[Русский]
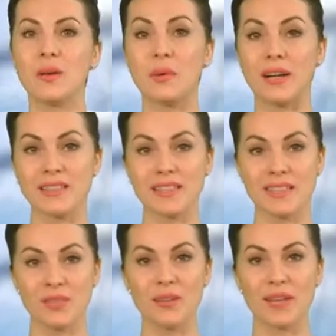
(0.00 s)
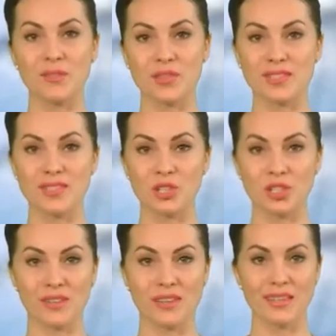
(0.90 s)
Пока дети являются
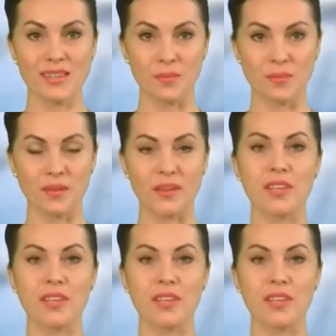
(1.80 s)
несовершеннолетними,